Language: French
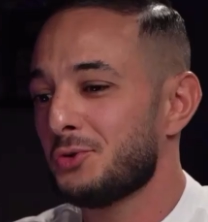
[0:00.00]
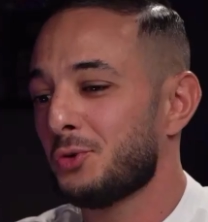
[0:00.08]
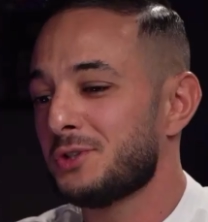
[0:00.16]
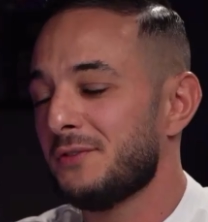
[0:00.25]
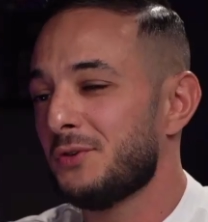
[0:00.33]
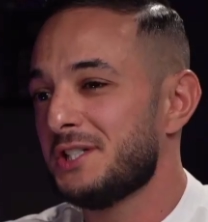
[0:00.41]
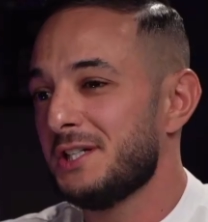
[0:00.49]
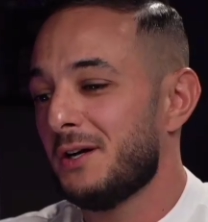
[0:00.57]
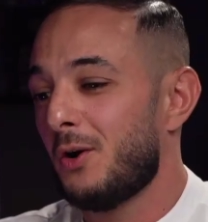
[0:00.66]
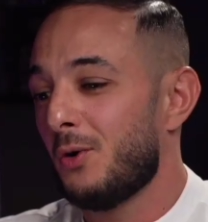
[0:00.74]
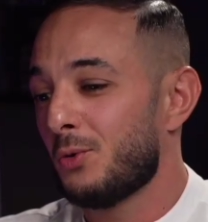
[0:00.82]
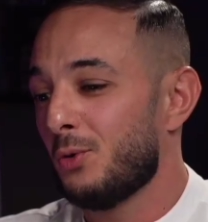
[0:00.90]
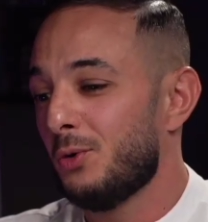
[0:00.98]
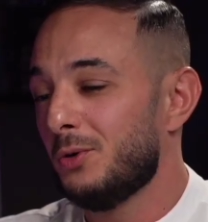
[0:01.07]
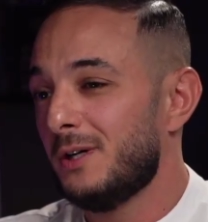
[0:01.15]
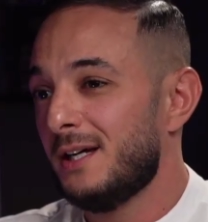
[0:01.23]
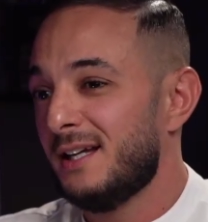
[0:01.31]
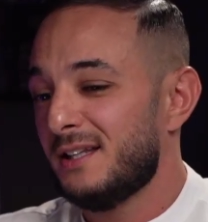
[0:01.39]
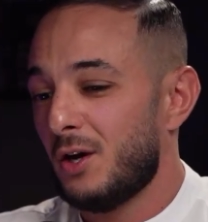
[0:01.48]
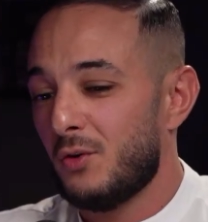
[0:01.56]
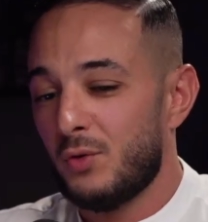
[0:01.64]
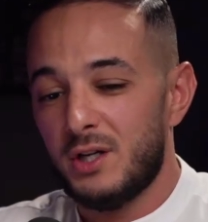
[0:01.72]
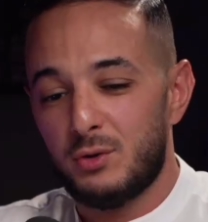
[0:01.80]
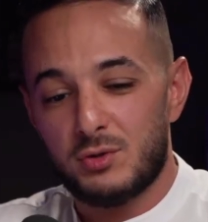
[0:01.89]
donc ça veut dire en gros tu
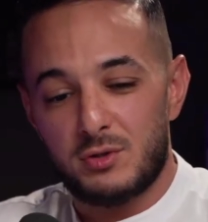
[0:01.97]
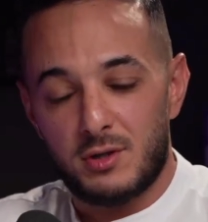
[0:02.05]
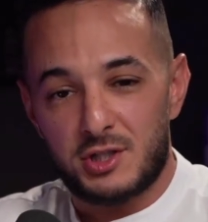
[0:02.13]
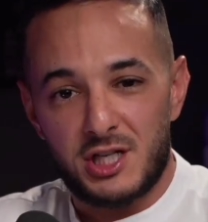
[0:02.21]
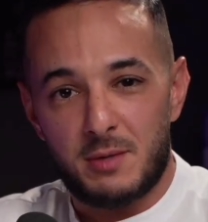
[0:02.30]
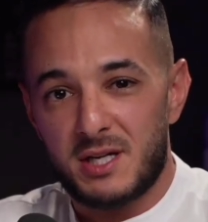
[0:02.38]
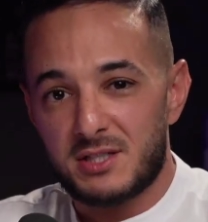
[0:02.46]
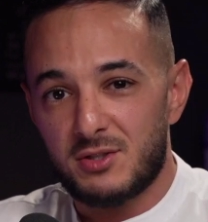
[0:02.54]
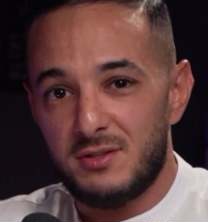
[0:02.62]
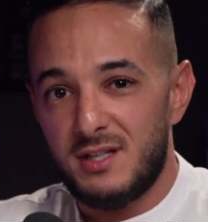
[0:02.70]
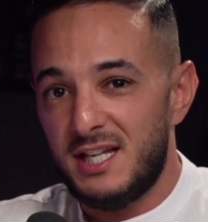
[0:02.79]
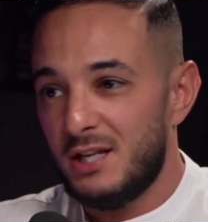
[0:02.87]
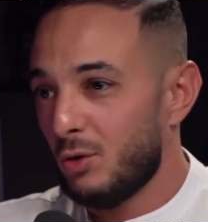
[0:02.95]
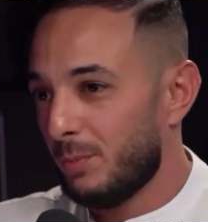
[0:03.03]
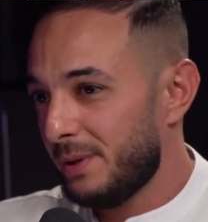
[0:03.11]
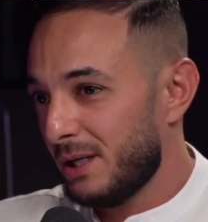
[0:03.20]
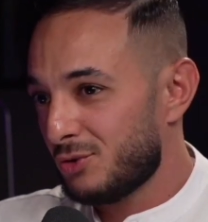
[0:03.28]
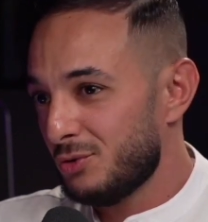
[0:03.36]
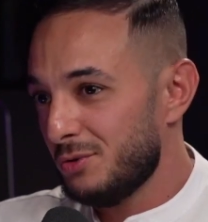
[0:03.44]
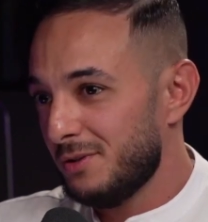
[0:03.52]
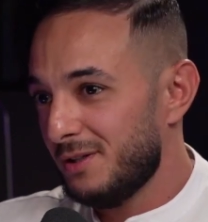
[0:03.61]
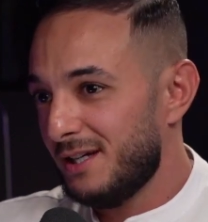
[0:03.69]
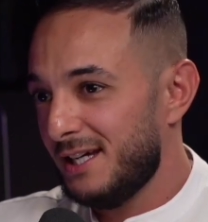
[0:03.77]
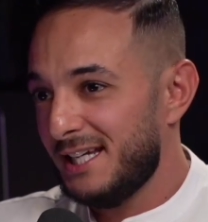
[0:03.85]
envoyé ton stock chez Amazon, ils l'ont perdu,
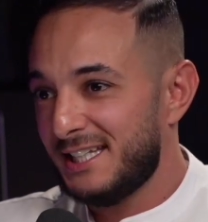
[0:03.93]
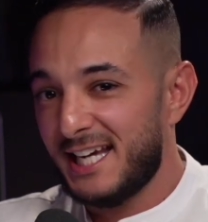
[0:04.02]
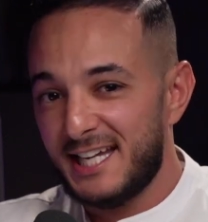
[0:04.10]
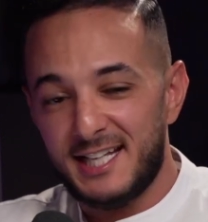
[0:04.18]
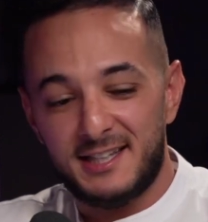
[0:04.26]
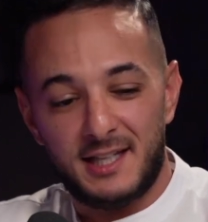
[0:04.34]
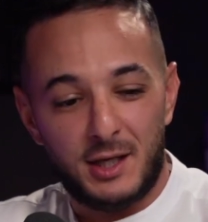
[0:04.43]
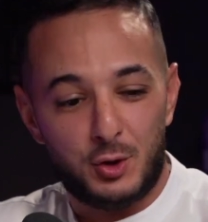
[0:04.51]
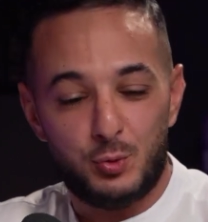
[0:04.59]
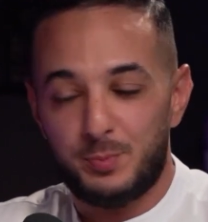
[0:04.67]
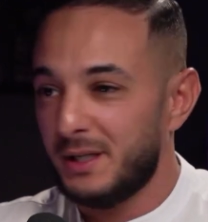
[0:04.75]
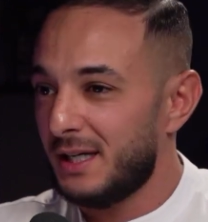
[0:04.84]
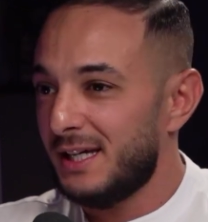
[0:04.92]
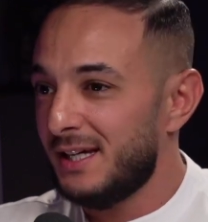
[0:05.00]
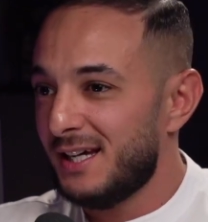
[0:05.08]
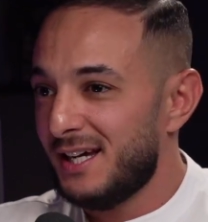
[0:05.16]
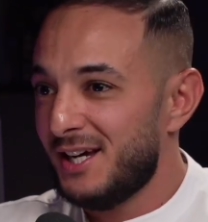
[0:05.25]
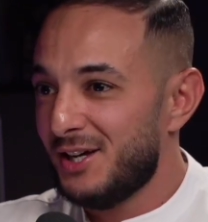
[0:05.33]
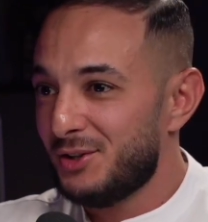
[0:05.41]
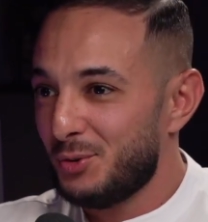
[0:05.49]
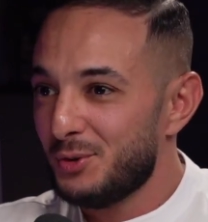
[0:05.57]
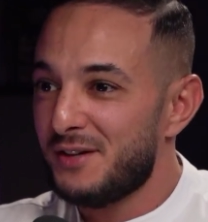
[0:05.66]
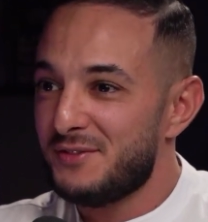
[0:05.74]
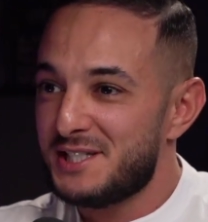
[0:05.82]
et derrière, tu as récupéré
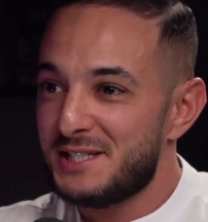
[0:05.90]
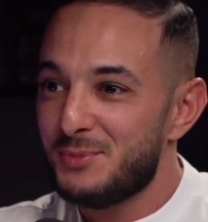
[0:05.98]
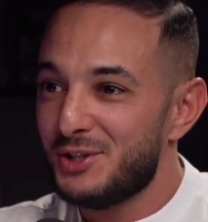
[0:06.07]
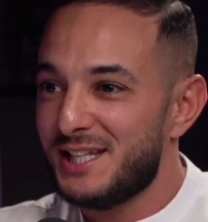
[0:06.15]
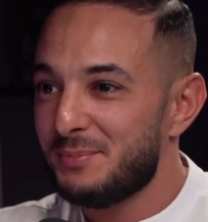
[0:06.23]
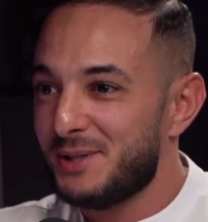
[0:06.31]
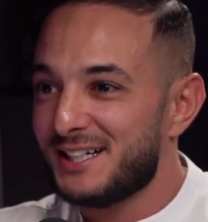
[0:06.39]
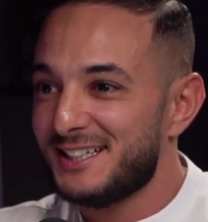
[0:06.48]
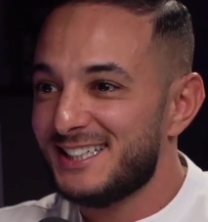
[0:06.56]
ton investissement de départ.